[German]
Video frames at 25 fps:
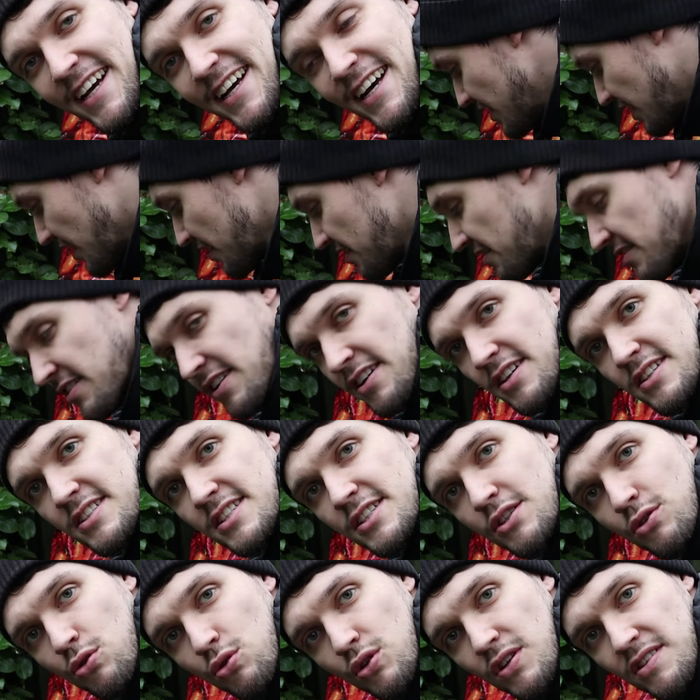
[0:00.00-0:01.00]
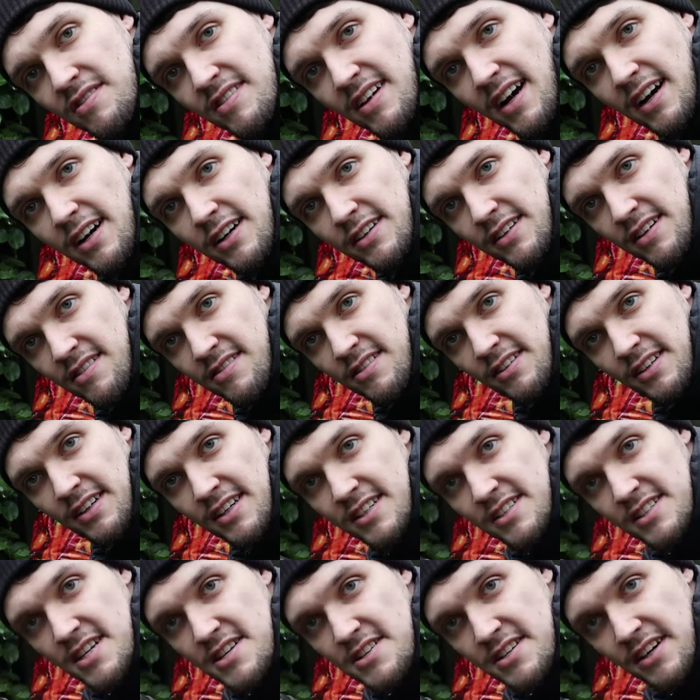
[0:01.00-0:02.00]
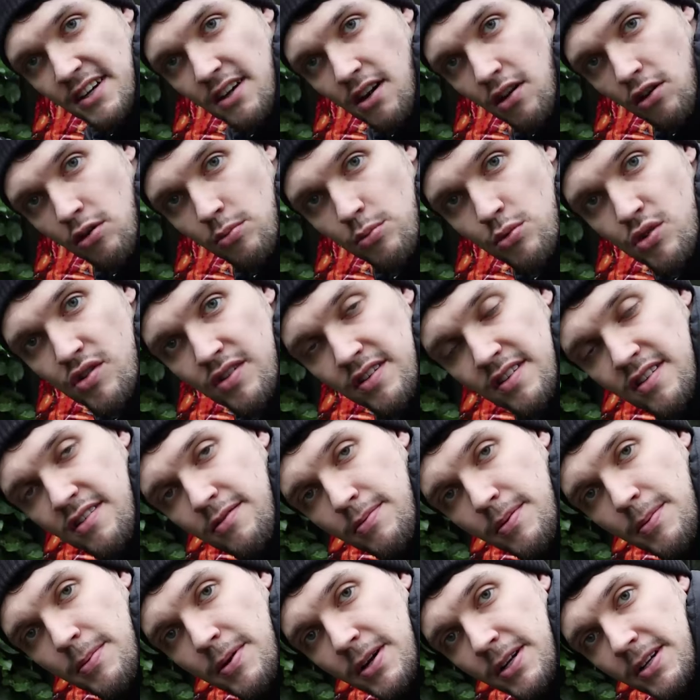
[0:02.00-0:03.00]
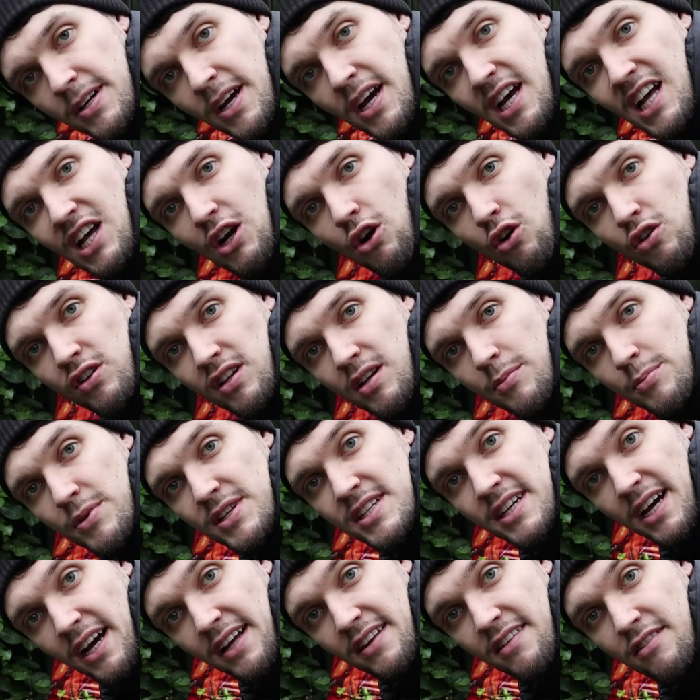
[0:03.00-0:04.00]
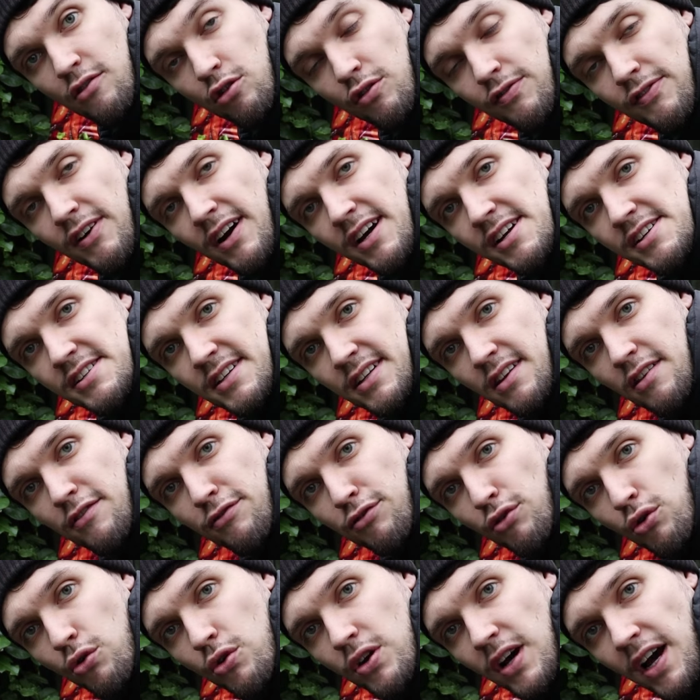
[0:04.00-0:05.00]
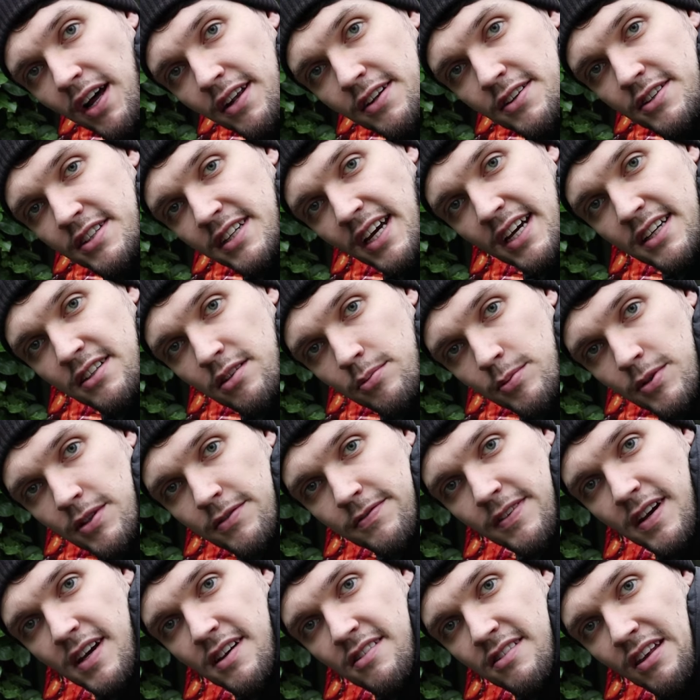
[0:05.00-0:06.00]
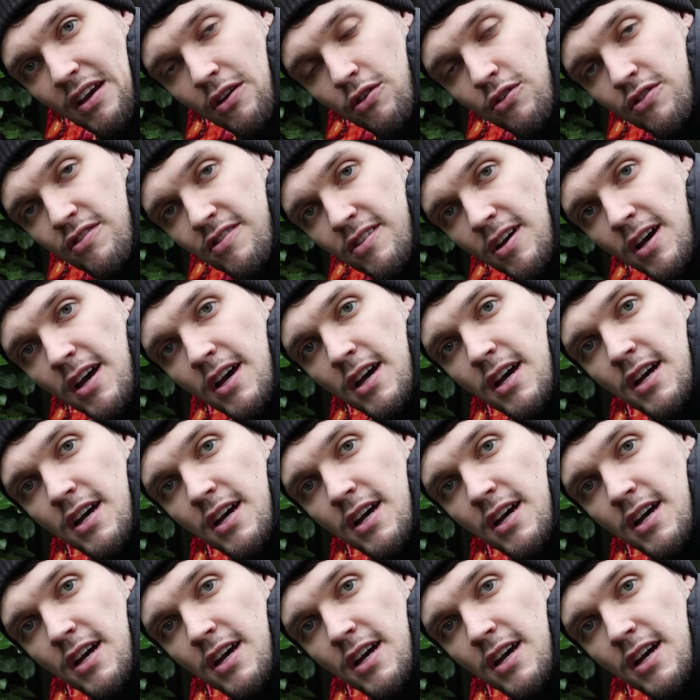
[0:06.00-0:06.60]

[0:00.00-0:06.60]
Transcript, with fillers: Das ist eine richtig coole Sache. Das sind richtig dicke Gemüsezwiebeln. Und dann mit der Anzug fange ich jetzt früh an, direkt im Gewächshaus.